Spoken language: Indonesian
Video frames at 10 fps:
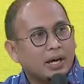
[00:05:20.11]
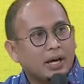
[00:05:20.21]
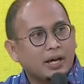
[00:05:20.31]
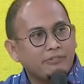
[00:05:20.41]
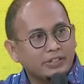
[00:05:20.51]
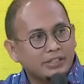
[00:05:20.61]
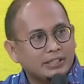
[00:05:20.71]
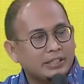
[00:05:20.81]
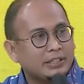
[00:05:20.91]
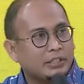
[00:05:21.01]
eh,
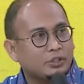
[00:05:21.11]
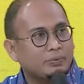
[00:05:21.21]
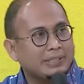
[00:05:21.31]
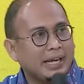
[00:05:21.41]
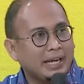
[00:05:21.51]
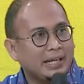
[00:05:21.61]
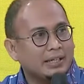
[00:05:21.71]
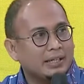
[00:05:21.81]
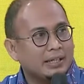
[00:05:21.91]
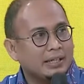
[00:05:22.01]
investasi ini terus berjalan?
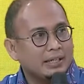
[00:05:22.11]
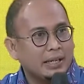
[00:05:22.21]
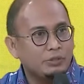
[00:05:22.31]
Dan